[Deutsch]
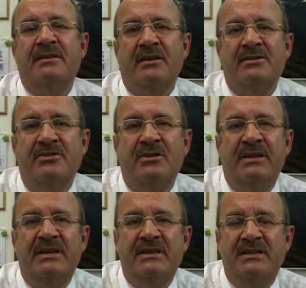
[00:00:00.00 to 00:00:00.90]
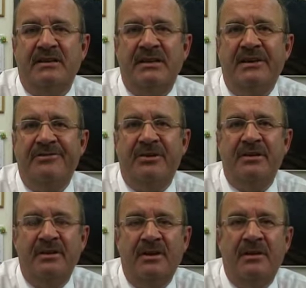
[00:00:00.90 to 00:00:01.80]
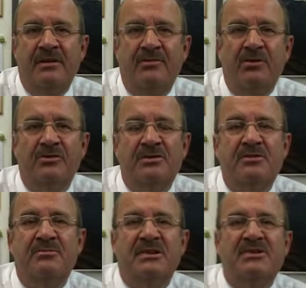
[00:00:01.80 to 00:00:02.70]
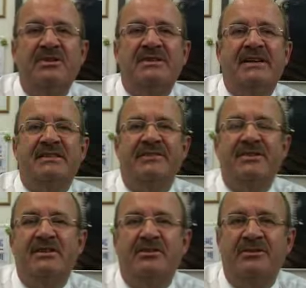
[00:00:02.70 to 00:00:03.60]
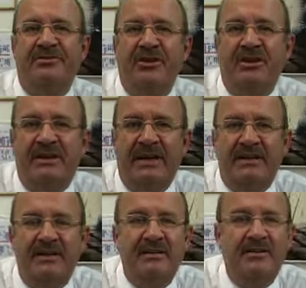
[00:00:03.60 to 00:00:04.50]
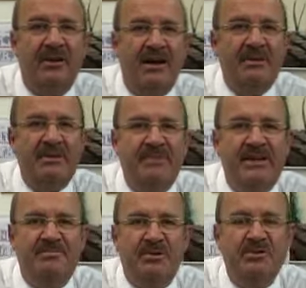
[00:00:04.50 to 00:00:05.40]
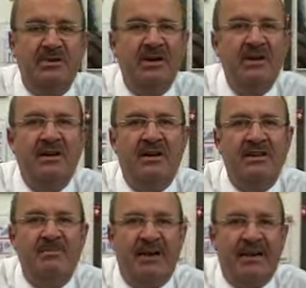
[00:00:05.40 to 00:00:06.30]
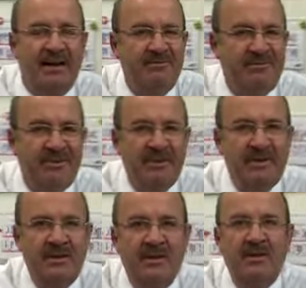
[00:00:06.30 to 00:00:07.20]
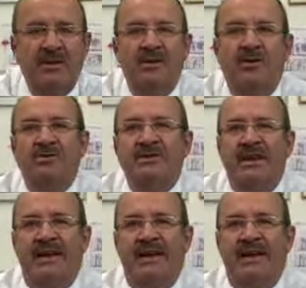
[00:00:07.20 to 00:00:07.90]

die Asylinitiative, wo zum Asylgesetzrevision geführt hat. Da haben wir den Missbrauch können bekämpfen. Und